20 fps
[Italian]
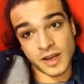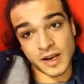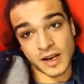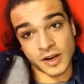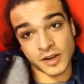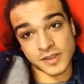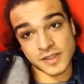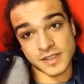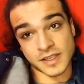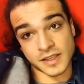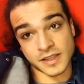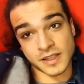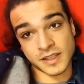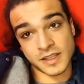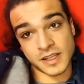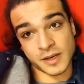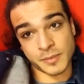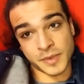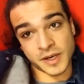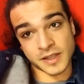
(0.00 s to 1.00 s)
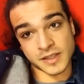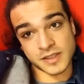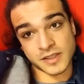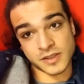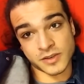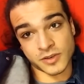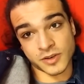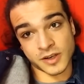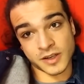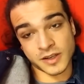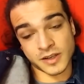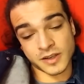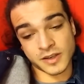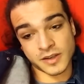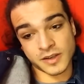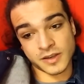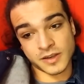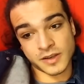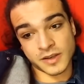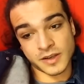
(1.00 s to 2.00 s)
la nostra determinazione
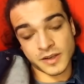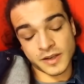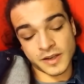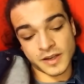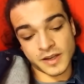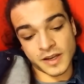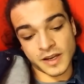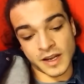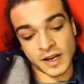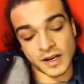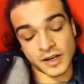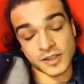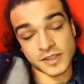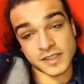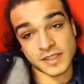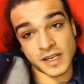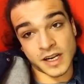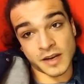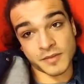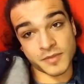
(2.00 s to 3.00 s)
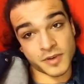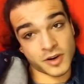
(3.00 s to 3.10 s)
e la nostra